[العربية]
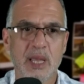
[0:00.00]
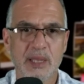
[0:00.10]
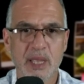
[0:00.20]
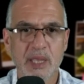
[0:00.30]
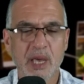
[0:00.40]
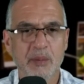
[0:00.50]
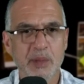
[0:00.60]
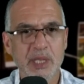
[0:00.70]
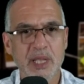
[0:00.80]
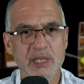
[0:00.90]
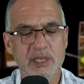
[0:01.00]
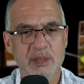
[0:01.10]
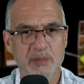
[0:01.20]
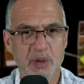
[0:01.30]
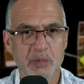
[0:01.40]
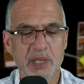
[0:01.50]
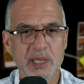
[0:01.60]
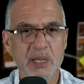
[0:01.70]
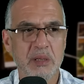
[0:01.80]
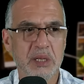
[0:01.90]
انني نرمي الناس
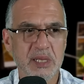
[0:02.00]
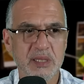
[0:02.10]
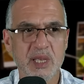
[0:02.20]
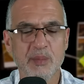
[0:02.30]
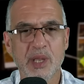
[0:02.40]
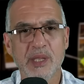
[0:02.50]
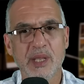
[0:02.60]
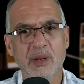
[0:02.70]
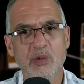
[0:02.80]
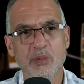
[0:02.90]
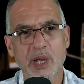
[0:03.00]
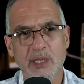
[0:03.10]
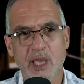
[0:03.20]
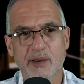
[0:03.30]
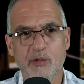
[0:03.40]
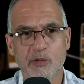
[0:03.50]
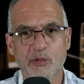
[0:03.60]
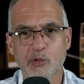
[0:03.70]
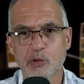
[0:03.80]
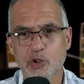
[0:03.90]
بالباطل لا سيما ان اليوم كتعرفوا
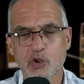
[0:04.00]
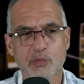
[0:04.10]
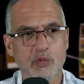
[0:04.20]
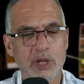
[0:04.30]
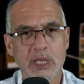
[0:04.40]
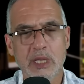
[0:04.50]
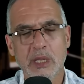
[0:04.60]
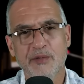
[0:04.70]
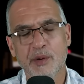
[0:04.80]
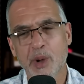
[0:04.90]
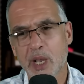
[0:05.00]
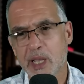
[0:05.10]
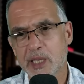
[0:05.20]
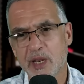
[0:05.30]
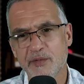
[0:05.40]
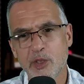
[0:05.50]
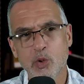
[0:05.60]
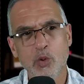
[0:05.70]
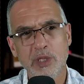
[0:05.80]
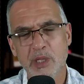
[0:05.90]
الفوتوشوب وهذه الفبركه ديال
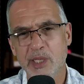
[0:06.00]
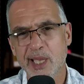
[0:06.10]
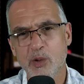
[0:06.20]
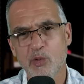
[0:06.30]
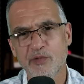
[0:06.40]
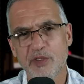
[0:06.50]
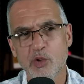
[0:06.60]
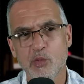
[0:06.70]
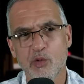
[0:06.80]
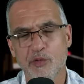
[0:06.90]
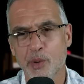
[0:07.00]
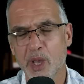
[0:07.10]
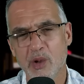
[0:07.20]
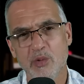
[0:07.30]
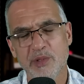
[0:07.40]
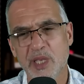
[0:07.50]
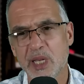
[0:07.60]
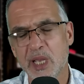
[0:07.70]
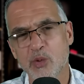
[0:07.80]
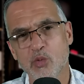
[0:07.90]
الفيديو تيقدر يكون فيديو مفبرك
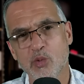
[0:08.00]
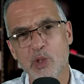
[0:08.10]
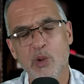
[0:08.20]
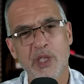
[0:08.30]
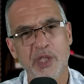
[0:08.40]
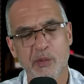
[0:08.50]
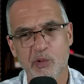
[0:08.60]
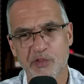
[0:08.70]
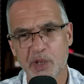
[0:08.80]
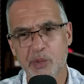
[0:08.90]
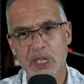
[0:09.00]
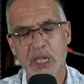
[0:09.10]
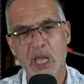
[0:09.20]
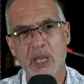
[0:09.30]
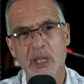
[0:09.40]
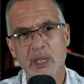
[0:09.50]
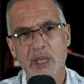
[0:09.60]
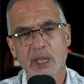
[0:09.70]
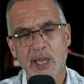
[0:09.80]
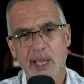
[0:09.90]
وبالتالي غنوليو كنضربوا في عباد الله
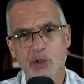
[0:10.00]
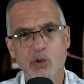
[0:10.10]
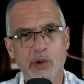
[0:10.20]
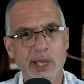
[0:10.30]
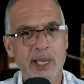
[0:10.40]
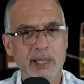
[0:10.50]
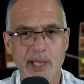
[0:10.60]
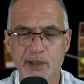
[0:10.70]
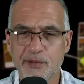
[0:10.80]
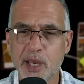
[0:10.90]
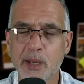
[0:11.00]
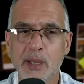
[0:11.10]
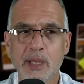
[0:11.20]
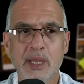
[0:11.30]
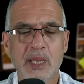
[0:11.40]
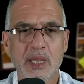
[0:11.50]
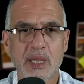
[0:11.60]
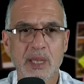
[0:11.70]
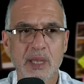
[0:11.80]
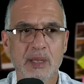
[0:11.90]
اترافير
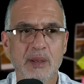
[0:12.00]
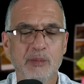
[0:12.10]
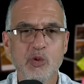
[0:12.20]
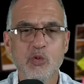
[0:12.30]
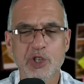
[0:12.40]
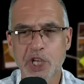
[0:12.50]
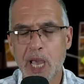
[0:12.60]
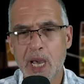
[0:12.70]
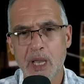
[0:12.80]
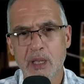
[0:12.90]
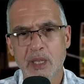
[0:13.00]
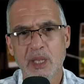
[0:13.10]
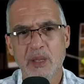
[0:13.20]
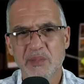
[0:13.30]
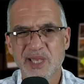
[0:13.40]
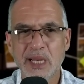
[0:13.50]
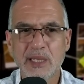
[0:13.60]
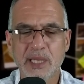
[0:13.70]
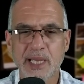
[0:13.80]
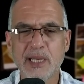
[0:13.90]
بدون وجه حق بالتالي
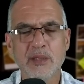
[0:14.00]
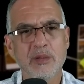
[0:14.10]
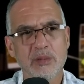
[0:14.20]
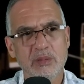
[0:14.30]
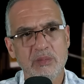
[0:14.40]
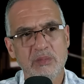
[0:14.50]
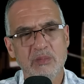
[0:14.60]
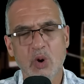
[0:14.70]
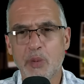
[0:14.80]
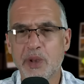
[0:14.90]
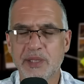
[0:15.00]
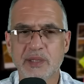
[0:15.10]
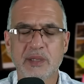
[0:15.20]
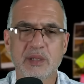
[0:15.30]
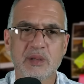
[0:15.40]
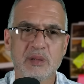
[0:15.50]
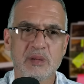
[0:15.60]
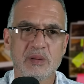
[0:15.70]
تريت وحبست